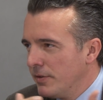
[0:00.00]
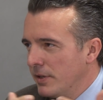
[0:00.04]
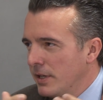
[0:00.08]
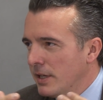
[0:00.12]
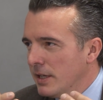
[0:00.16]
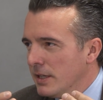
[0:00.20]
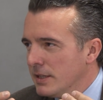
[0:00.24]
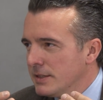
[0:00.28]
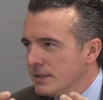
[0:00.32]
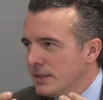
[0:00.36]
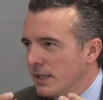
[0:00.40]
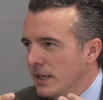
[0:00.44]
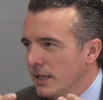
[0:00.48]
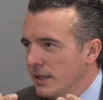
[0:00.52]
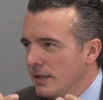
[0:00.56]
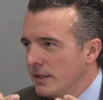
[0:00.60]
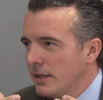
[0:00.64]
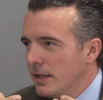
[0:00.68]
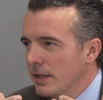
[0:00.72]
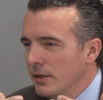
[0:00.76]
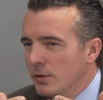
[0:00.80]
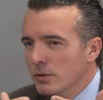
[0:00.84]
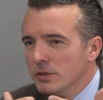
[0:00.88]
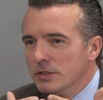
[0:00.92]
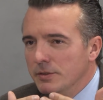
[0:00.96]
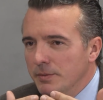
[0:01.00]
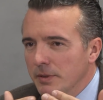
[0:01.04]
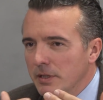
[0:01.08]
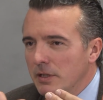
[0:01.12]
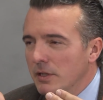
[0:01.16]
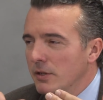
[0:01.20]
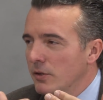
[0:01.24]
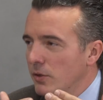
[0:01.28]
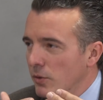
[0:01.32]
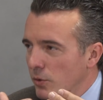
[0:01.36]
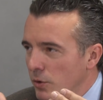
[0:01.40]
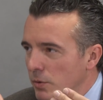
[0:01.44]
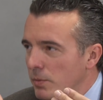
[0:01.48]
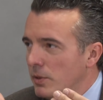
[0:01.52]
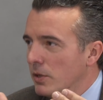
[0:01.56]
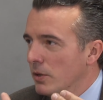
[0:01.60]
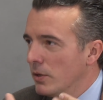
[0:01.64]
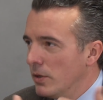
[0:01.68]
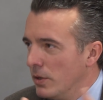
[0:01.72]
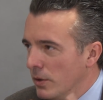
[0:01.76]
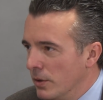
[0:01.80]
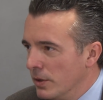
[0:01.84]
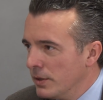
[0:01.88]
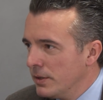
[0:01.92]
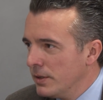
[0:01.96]
Verkehrsrecht geht uns wirklich
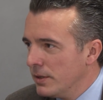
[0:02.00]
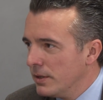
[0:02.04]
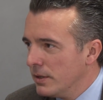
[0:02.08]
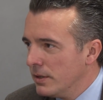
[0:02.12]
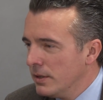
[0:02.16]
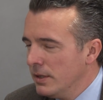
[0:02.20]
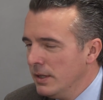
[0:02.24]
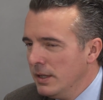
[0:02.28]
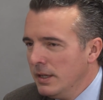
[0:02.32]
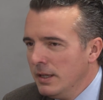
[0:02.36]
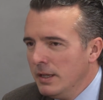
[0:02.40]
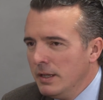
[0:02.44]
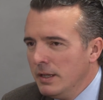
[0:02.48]
überall an. Ja.